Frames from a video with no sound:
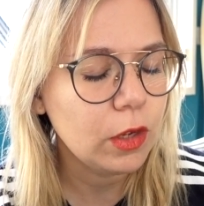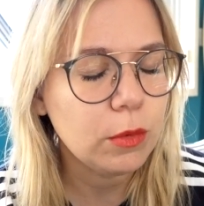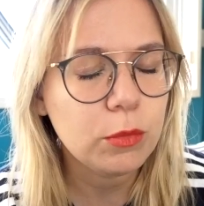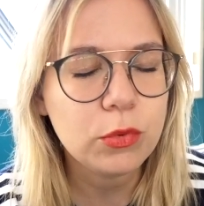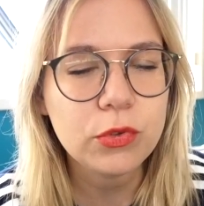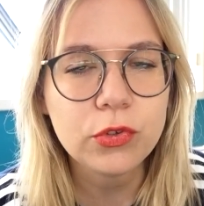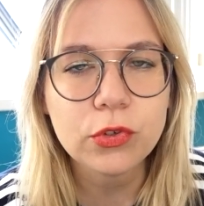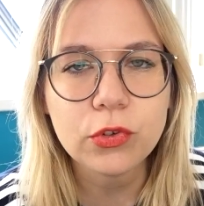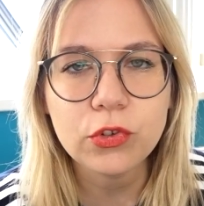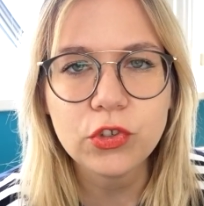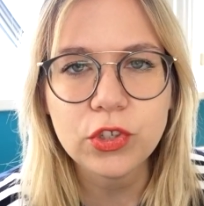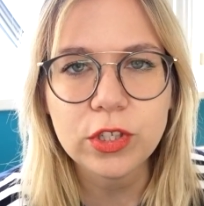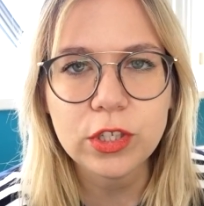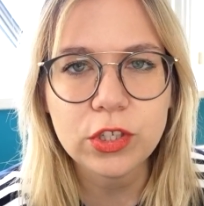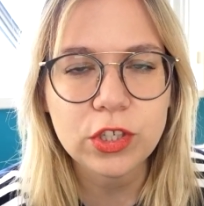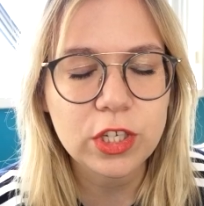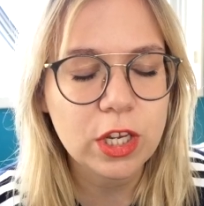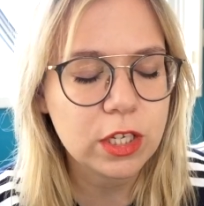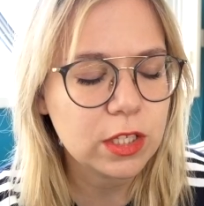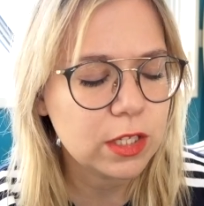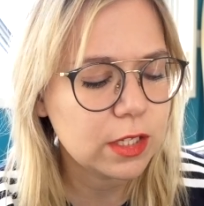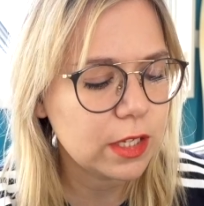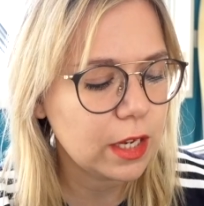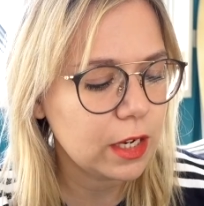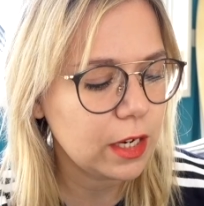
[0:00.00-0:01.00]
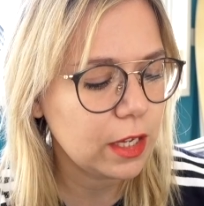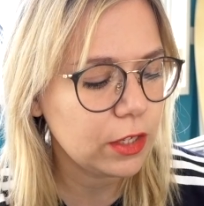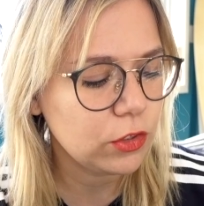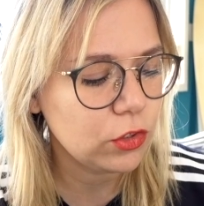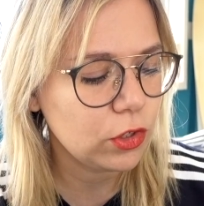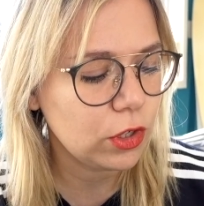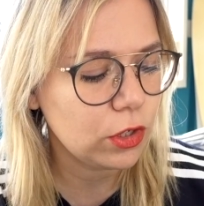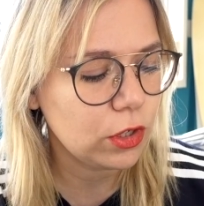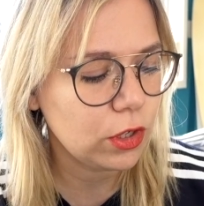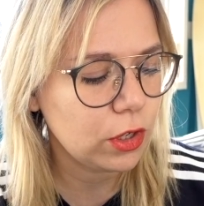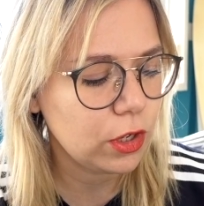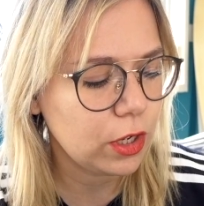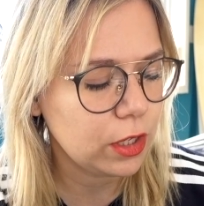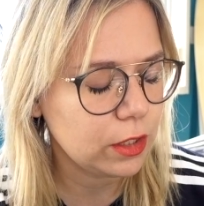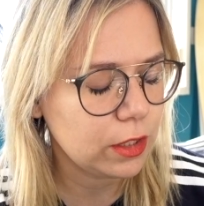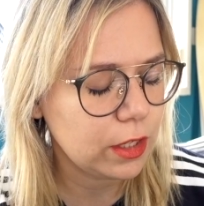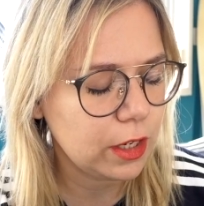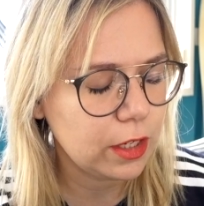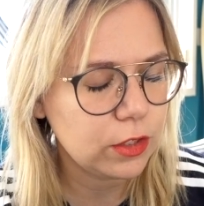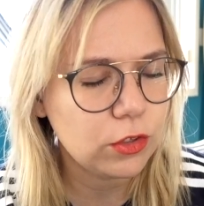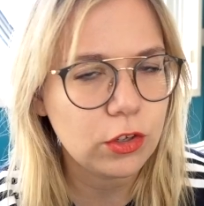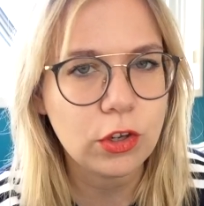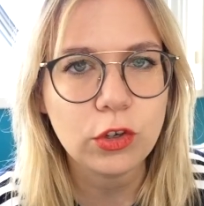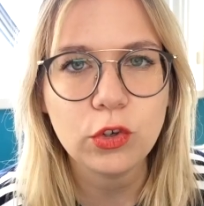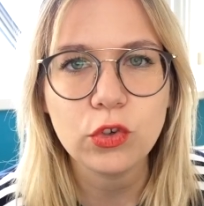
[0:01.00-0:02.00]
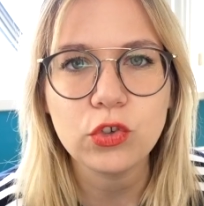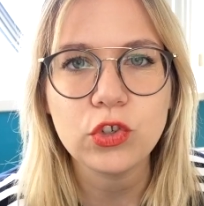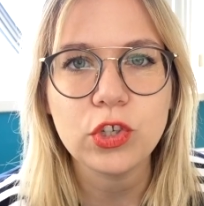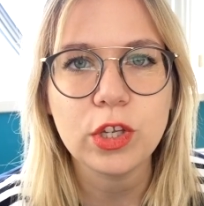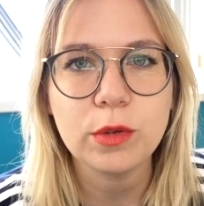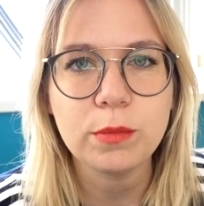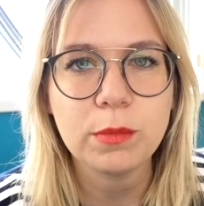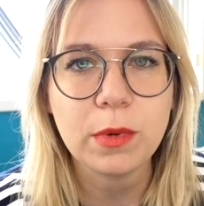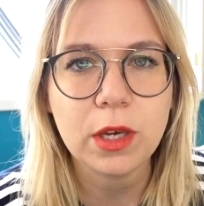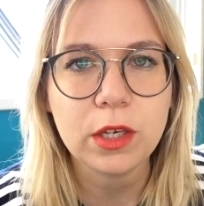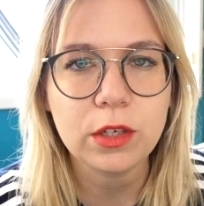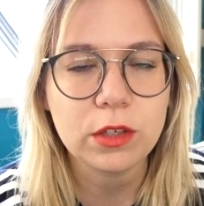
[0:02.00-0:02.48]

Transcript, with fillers: Puisque j'ai déjà des euh, un highlighter que chez